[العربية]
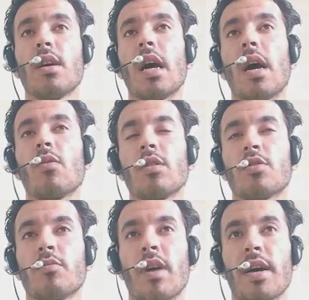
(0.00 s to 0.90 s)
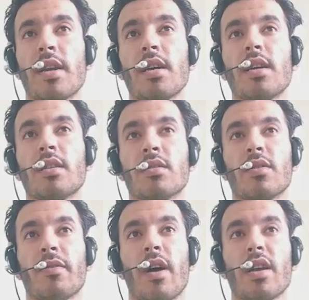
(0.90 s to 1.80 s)
اول ليسن معانا
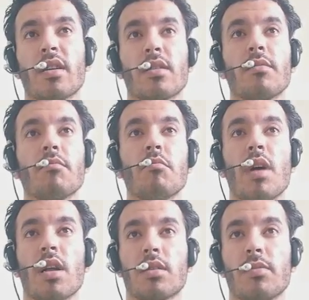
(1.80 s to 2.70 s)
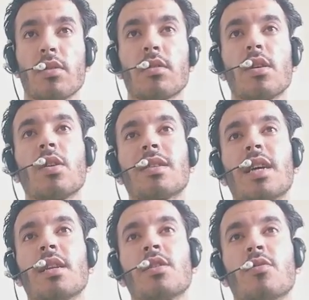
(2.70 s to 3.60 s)
ايدنتيفاينج مالتيبلز
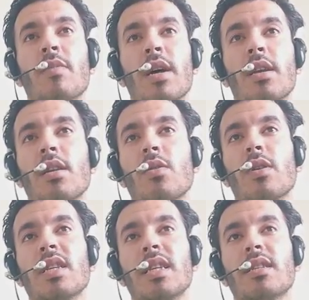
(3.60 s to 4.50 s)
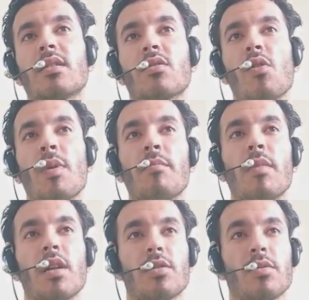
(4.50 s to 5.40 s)
تاني ليسن معانا اللي هو ليست كومن
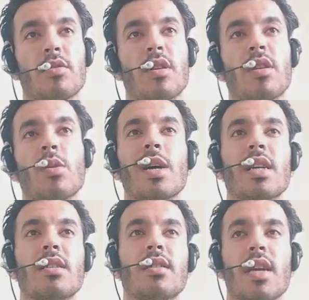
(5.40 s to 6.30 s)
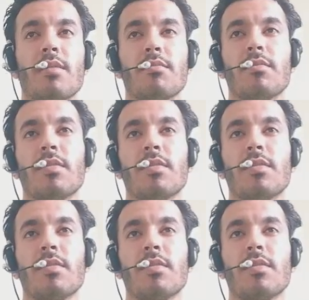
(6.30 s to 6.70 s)
مالتيبلز اللي هو LCM